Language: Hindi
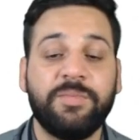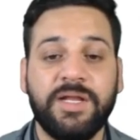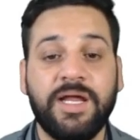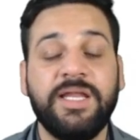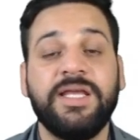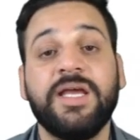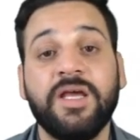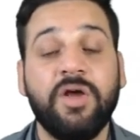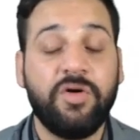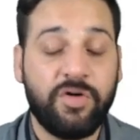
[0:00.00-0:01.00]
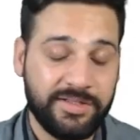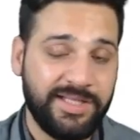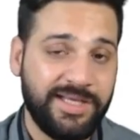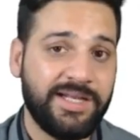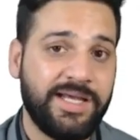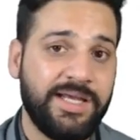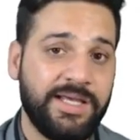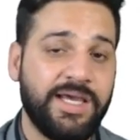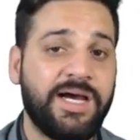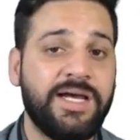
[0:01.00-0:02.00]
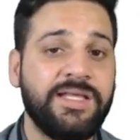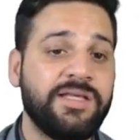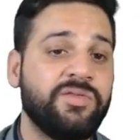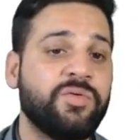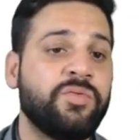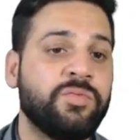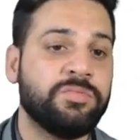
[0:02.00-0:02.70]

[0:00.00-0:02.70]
बनानी है और देखना है क्या ये जो